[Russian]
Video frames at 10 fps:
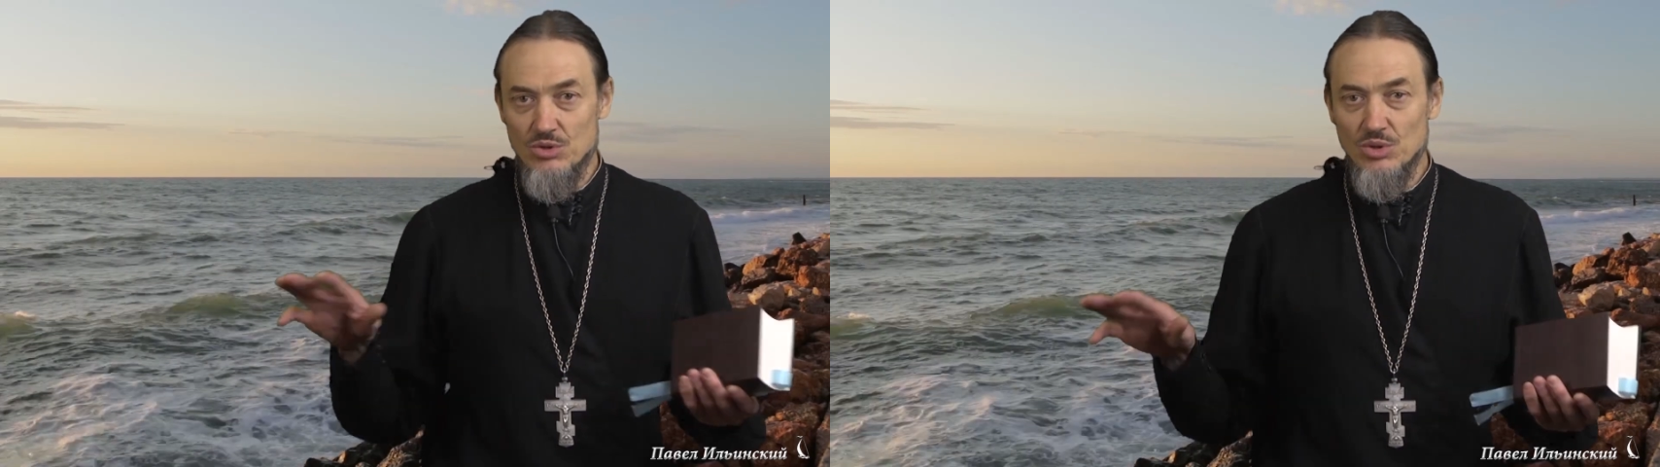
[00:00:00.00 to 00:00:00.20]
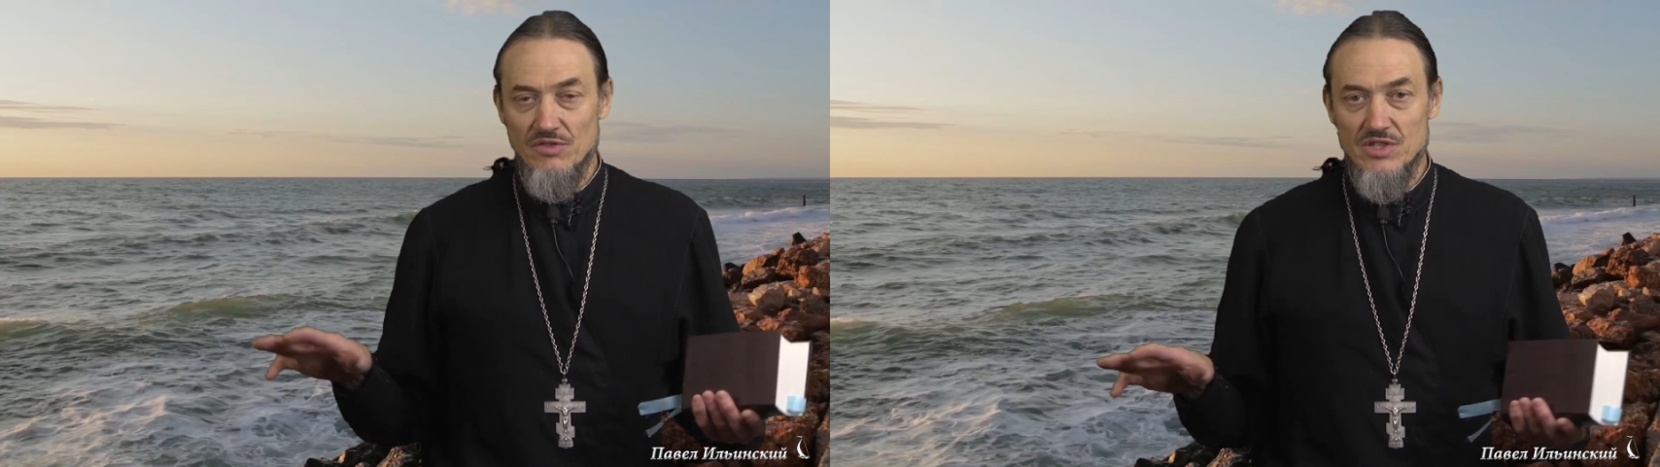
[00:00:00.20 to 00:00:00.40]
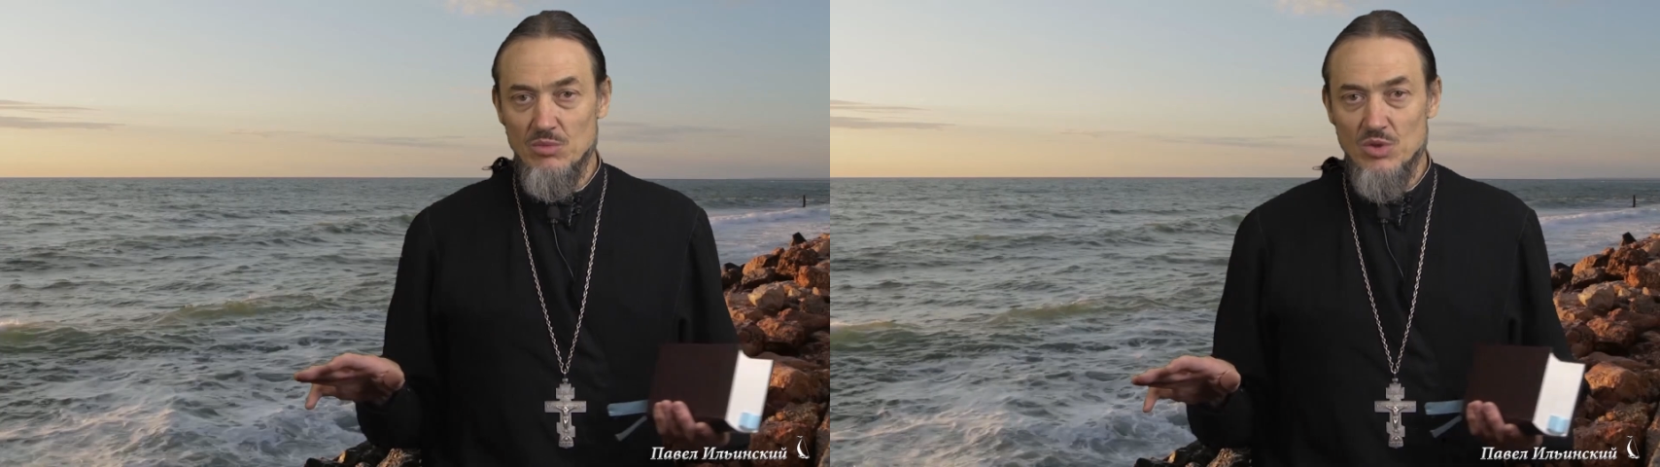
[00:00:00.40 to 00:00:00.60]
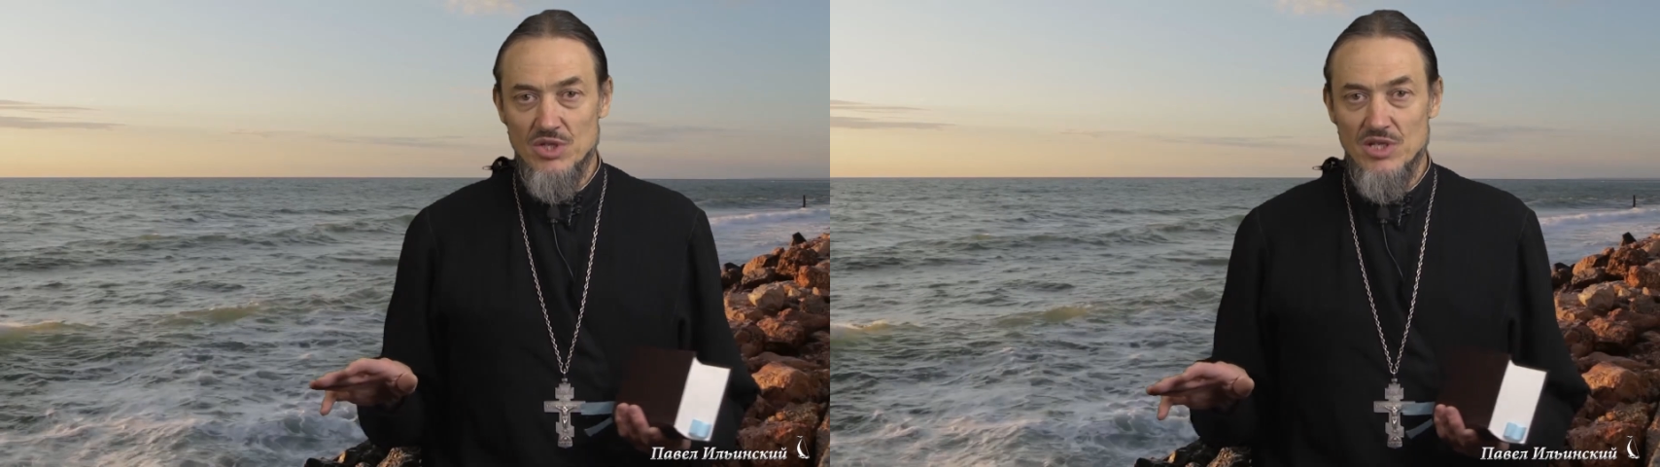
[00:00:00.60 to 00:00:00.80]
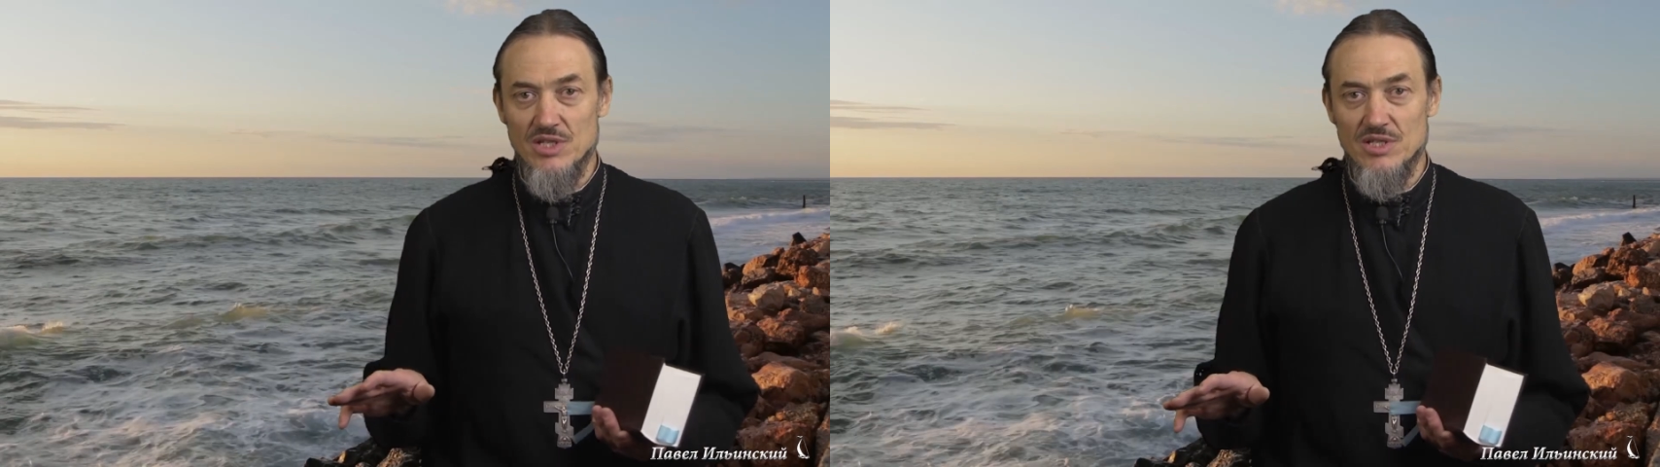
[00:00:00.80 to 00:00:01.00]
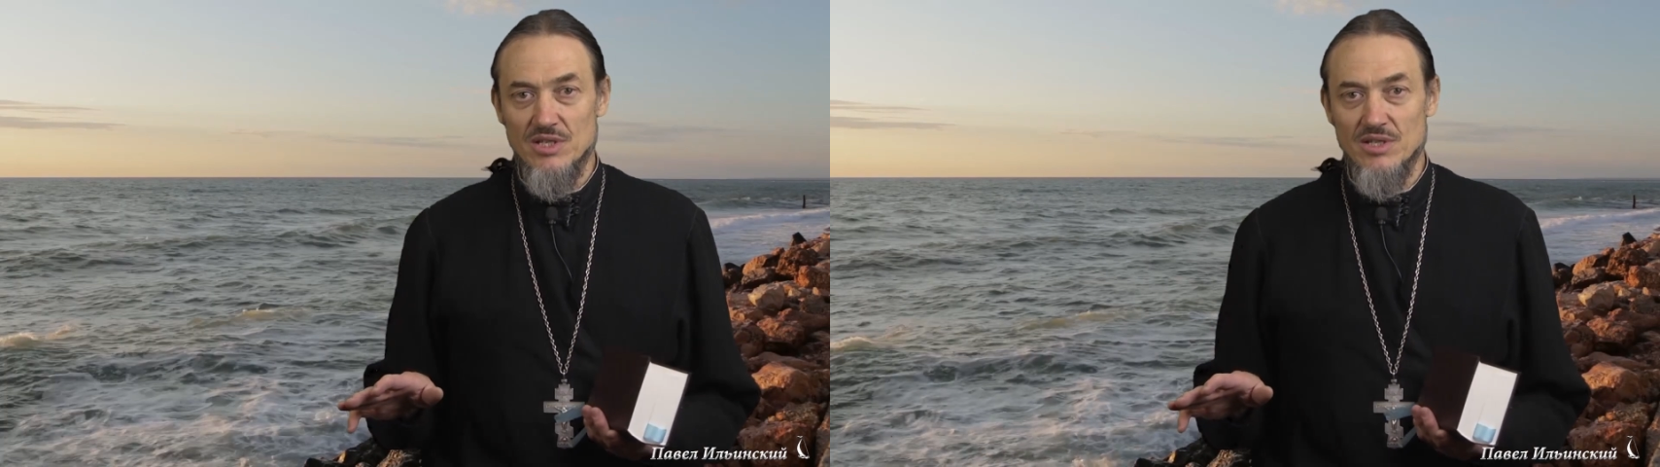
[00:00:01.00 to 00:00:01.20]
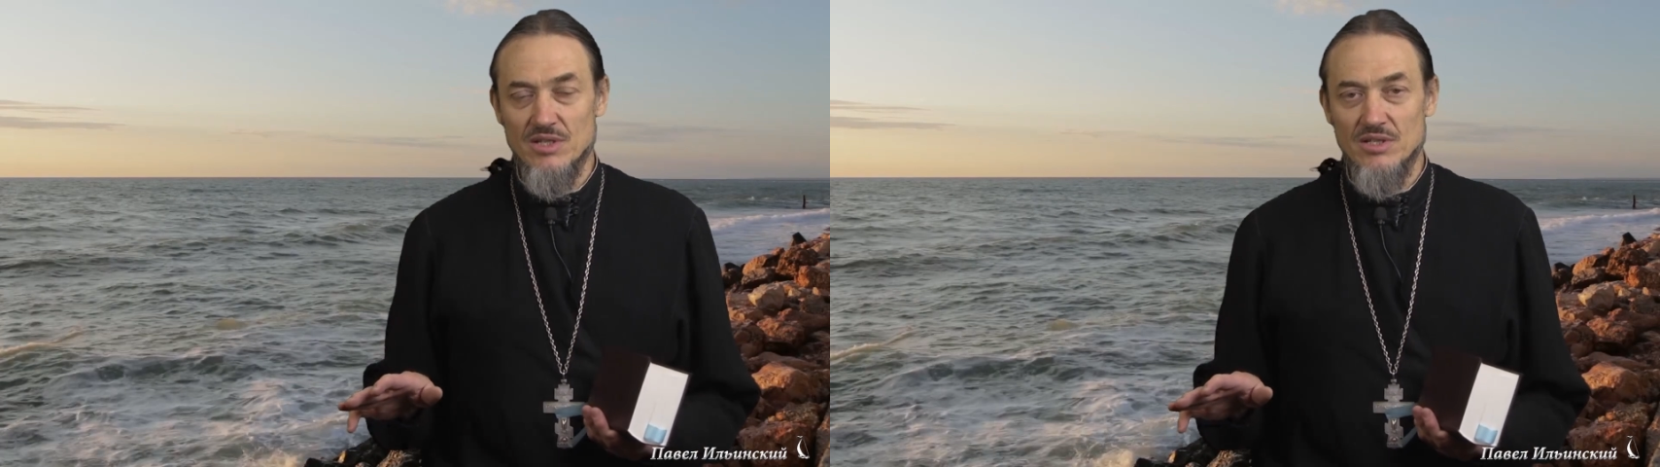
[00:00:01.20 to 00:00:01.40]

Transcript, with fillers: что-то в земной жизни,